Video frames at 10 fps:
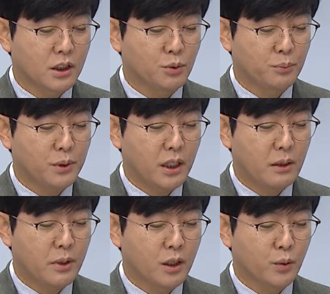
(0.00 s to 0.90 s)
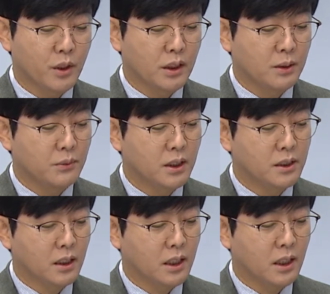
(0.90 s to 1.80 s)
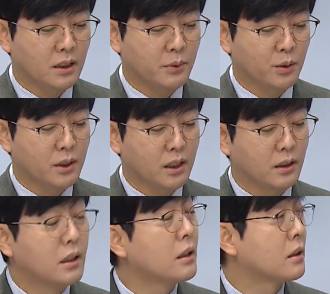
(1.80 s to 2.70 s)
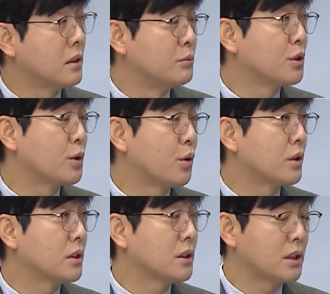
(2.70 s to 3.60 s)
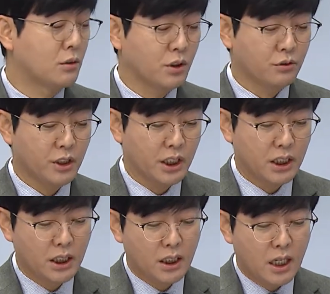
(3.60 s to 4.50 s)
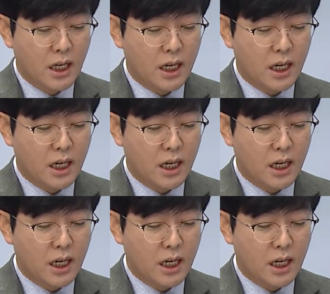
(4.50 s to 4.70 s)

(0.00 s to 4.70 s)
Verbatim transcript: 금융 피해 예방을 위한 임대차 계약을 비롯한 금융교육을 실시하고 있고요. 네.